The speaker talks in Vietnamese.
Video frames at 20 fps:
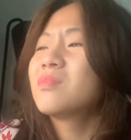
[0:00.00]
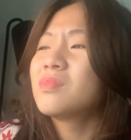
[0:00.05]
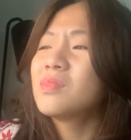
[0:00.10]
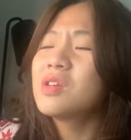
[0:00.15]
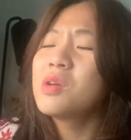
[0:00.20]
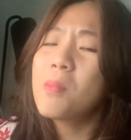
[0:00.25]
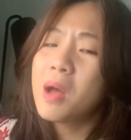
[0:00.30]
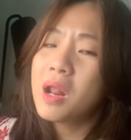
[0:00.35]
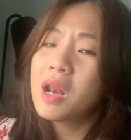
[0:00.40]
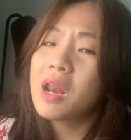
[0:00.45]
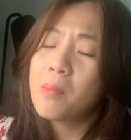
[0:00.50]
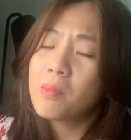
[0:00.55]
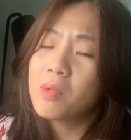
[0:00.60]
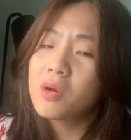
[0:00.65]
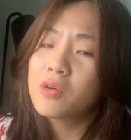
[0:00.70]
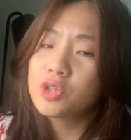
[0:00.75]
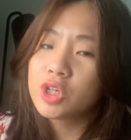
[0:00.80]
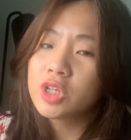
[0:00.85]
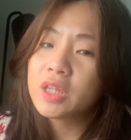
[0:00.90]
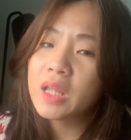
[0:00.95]
nhưng mà làm một
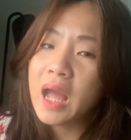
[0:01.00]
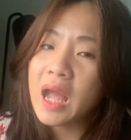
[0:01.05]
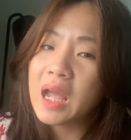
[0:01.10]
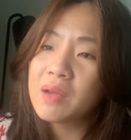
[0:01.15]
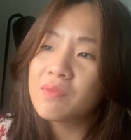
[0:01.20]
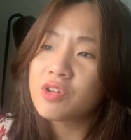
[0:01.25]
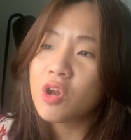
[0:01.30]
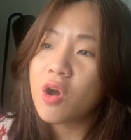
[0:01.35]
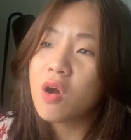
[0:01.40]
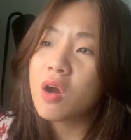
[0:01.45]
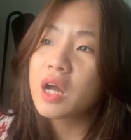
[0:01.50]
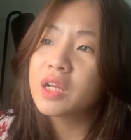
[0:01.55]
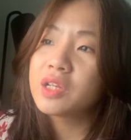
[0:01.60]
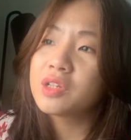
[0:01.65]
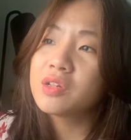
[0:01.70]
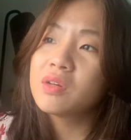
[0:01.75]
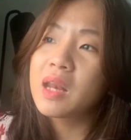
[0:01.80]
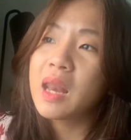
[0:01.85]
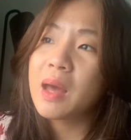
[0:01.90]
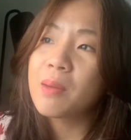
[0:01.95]
câu chuyện ra hay vì nó
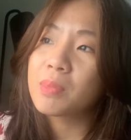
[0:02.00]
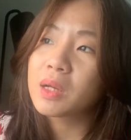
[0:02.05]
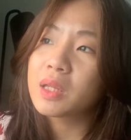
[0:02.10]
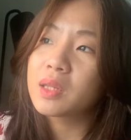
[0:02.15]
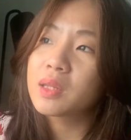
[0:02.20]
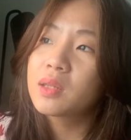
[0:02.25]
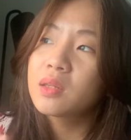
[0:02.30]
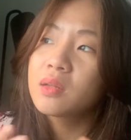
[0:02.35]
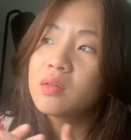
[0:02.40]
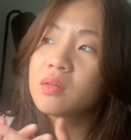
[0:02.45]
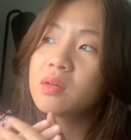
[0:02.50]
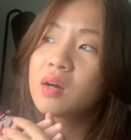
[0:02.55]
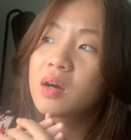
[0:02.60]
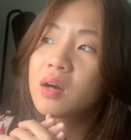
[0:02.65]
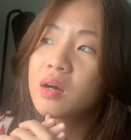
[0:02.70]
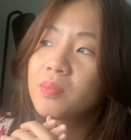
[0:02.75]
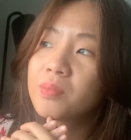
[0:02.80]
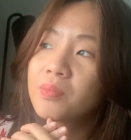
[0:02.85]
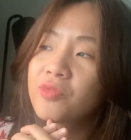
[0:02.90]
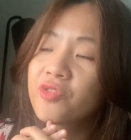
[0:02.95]
cần như làm cái sự
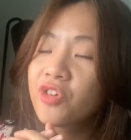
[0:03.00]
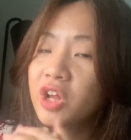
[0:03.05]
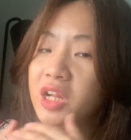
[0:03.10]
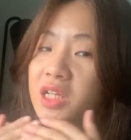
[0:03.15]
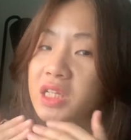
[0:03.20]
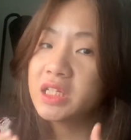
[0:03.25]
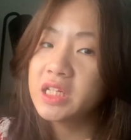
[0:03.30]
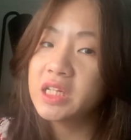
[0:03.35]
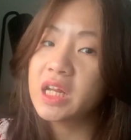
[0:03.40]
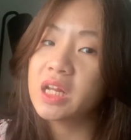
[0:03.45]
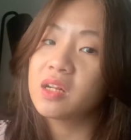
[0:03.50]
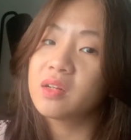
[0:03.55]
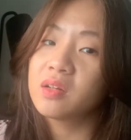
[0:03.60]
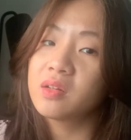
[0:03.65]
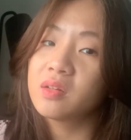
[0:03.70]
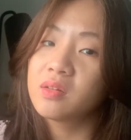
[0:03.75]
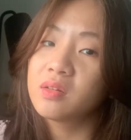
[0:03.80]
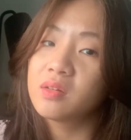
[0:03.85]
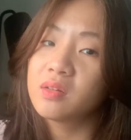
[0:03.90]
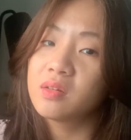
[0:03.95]
ờ, phát triển
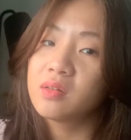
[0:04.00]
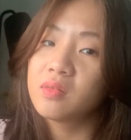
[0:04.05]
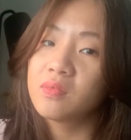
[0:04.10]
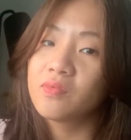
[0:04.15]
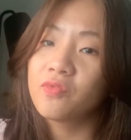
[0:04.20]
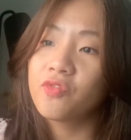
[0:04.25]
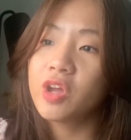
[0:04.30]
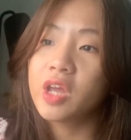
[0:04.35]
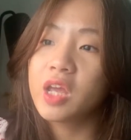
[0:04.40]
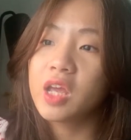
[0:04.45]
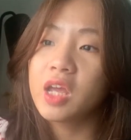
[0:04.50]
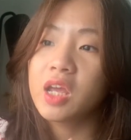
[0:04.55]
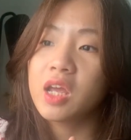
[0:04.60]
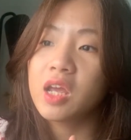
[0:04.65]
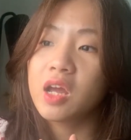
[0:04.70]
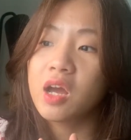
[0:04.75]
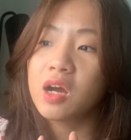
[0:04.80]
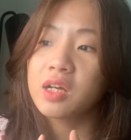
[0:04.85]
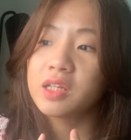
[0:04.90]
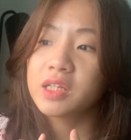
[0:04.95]

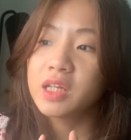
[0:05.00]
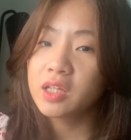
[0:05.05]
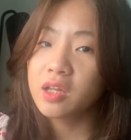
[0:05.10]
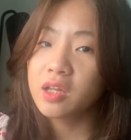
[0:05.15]
về ờ, nhận